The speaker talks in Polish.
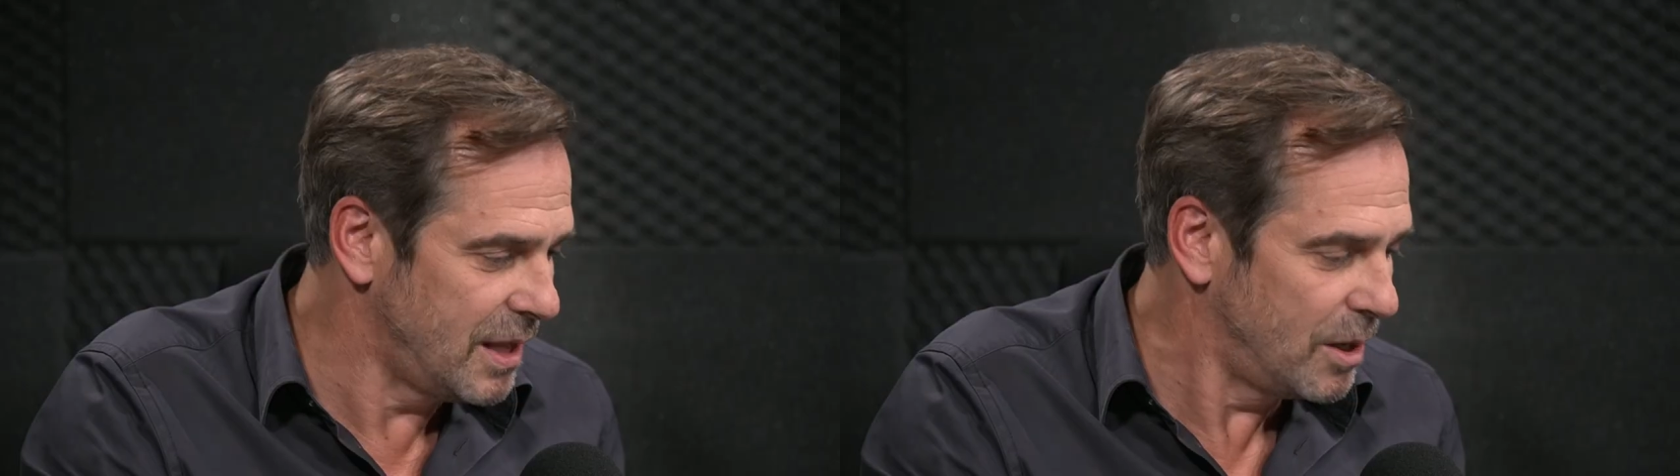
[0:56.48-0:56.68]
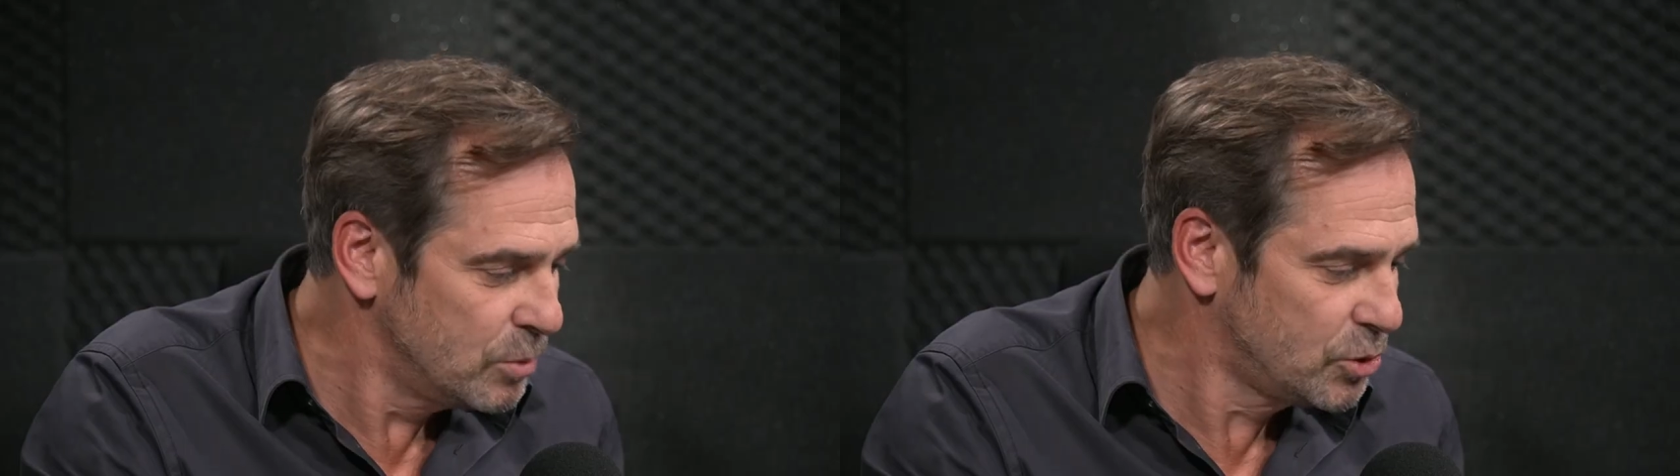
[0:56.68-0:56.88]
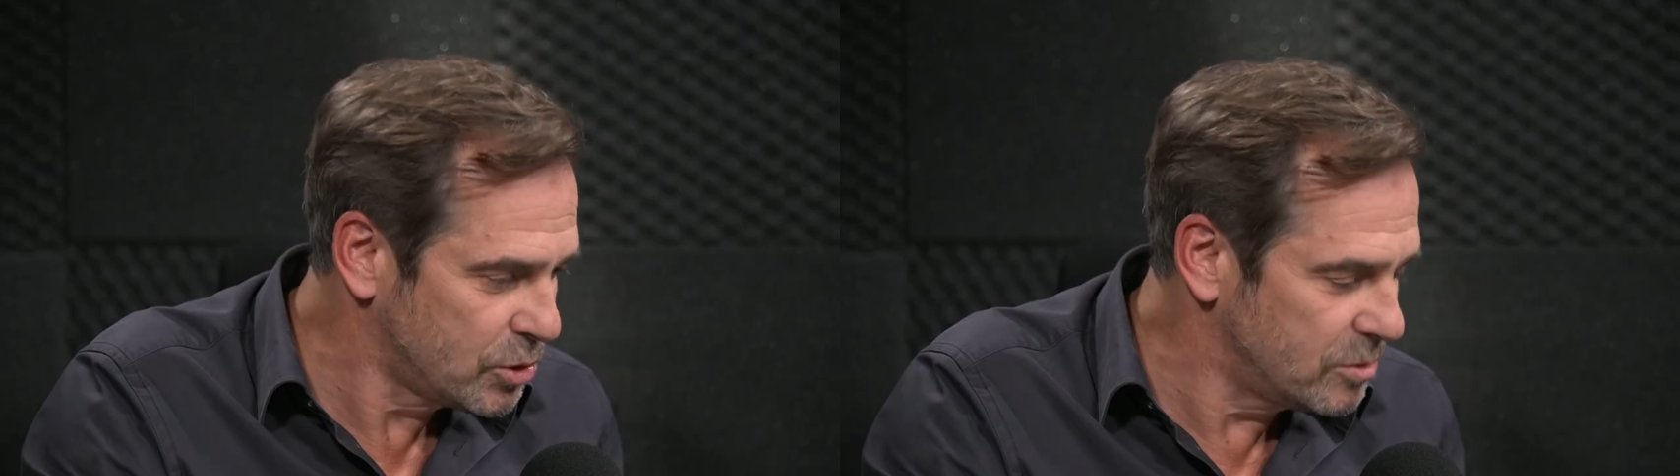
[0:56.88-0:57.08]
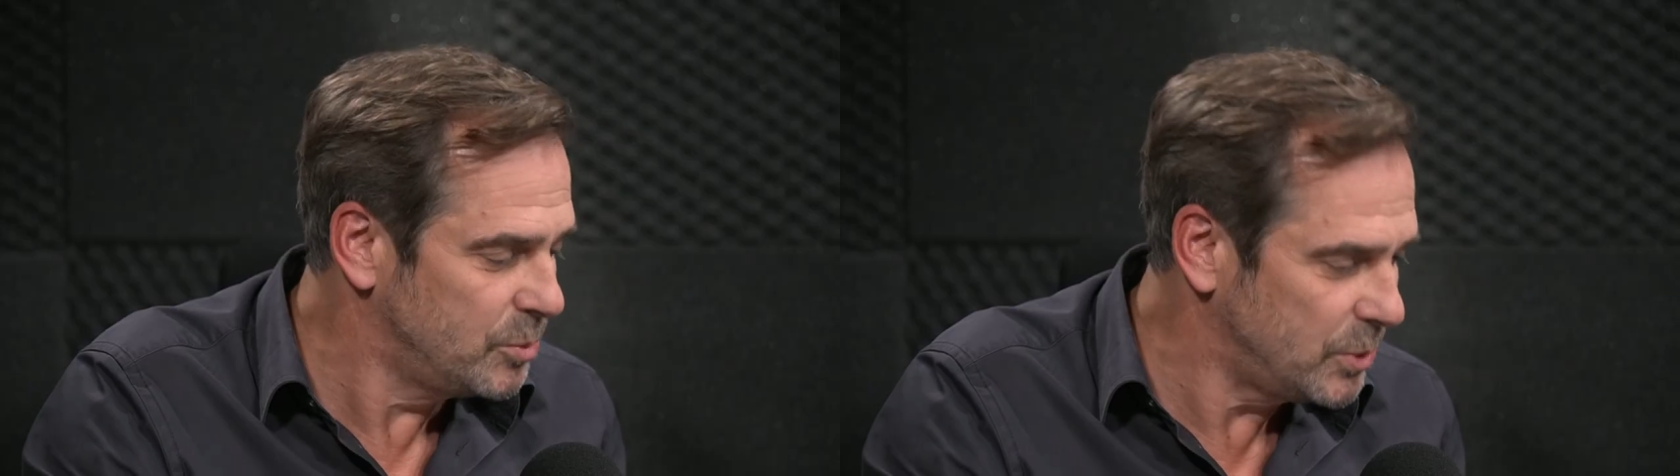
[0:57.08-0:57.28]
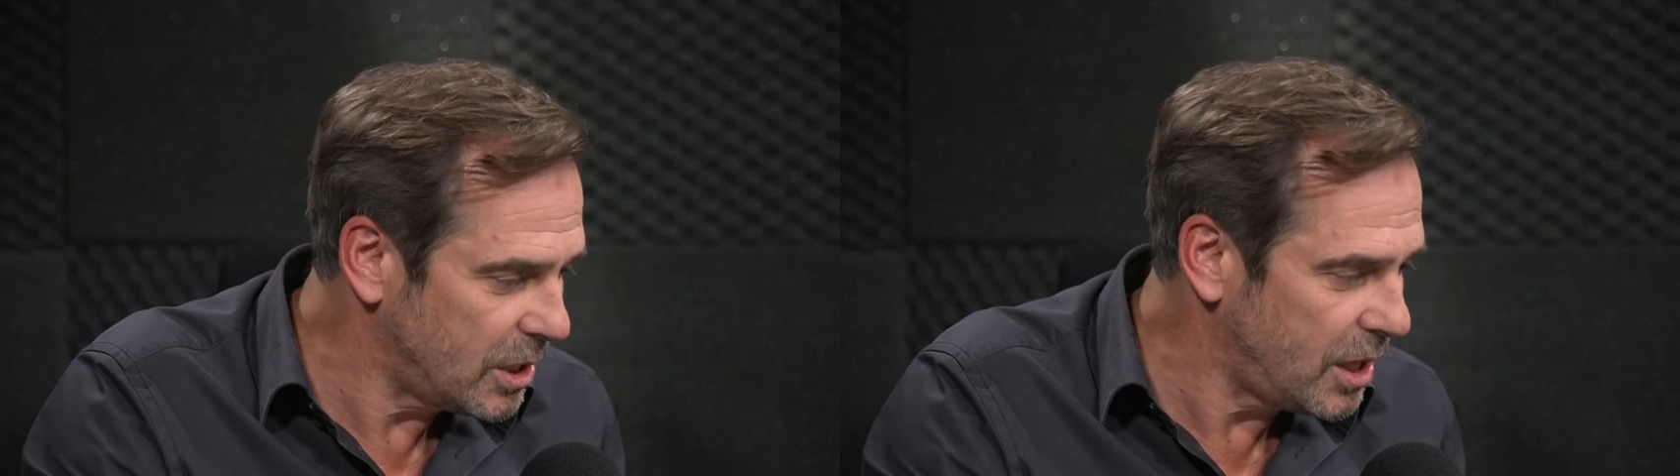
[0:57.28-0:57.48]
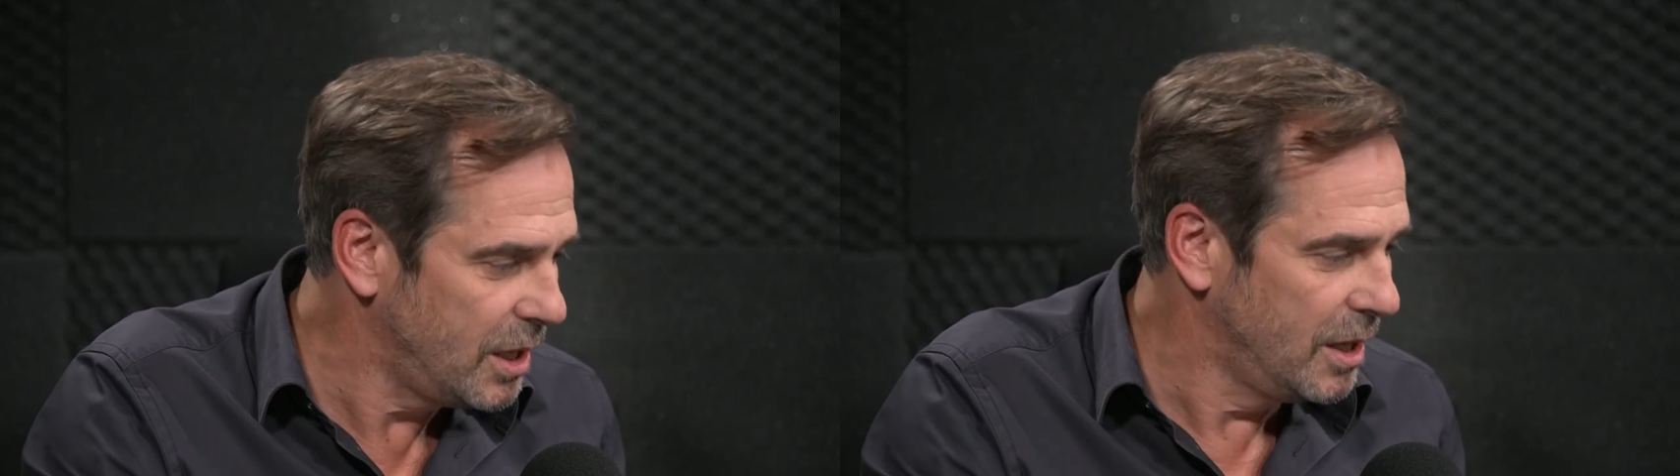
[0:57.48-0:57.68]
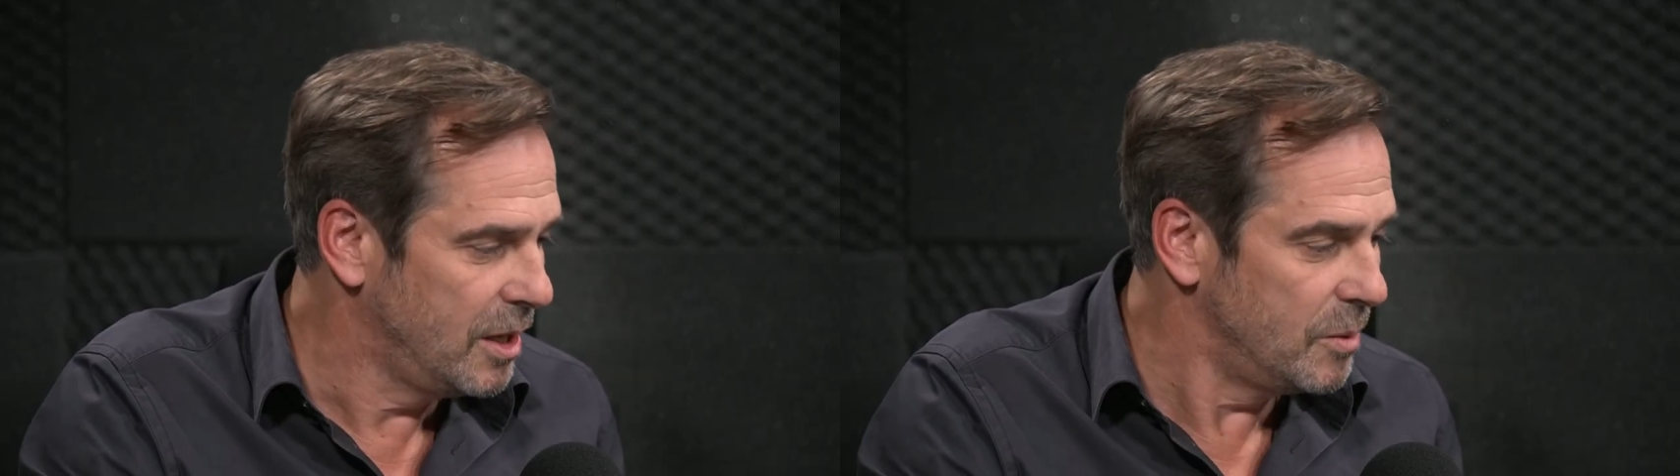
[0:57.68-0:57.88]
nauczył mnie